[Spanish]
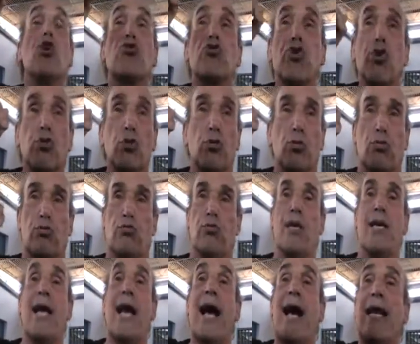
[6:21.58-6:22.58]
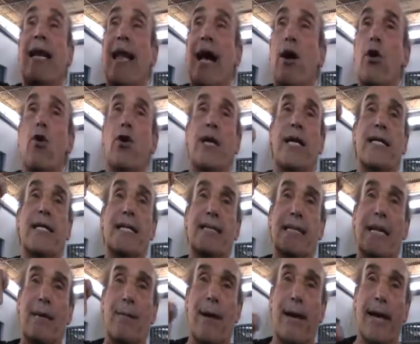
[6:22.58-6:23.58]
Nosotros, a la hora de
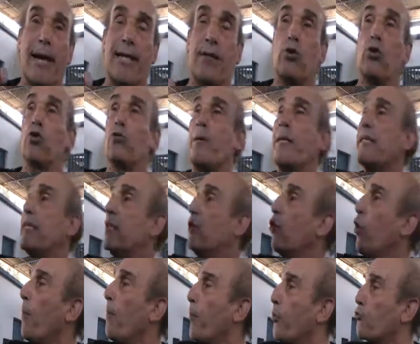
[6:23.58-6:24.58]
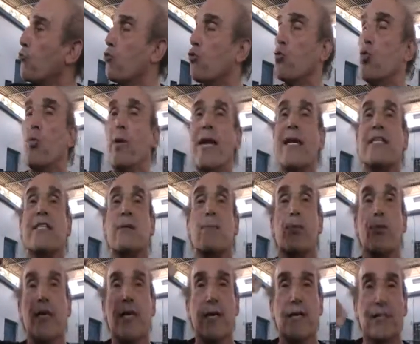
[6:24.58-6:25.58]
trabajar los 22 pozos tubulares, si
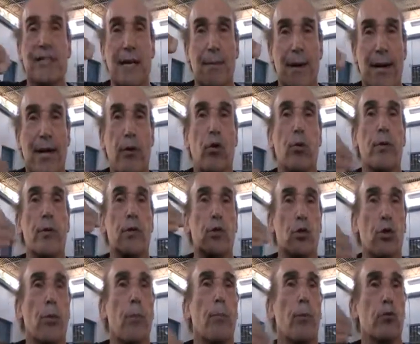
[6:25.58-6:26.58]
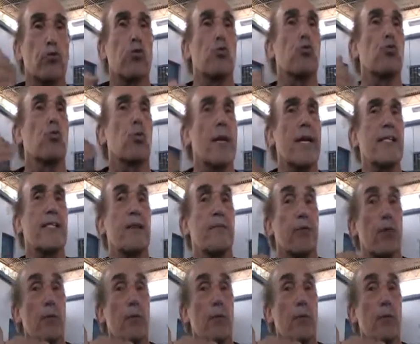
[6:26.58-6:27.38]
pudieran trabajar los 22 pozos tubulares en